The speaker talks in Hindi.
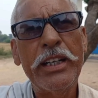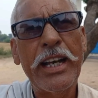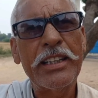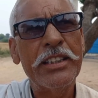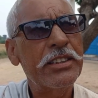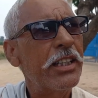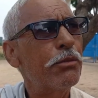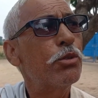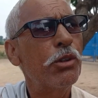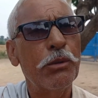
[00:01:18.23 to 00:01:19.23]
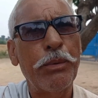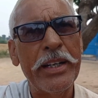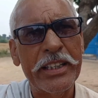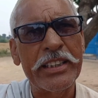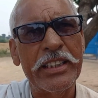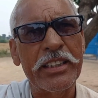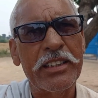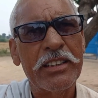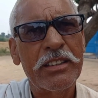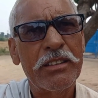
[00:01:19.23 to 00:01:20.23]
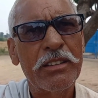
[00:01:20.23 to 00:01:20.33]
नहीं आते हैं साहब जो पंडित हैं